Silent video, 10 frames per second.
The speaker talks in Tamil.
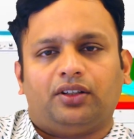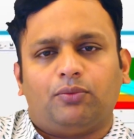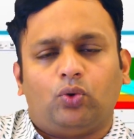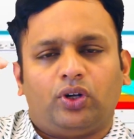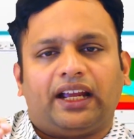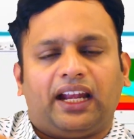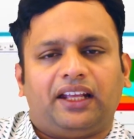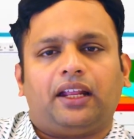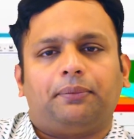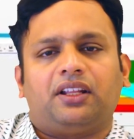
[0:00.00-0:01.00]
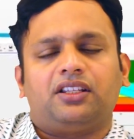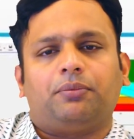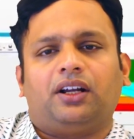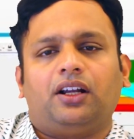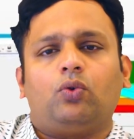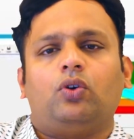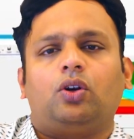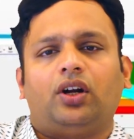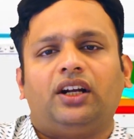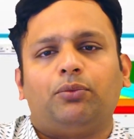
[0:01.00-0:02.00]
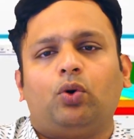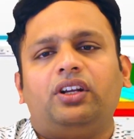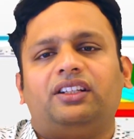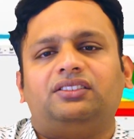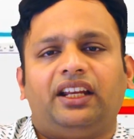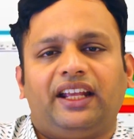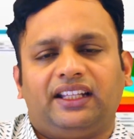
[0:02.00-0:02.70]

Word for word: அந்த மூணு கேட்டகரியாக பிரிச்சிருப்பாங்க உங்களோட போன் டென்சிட்டி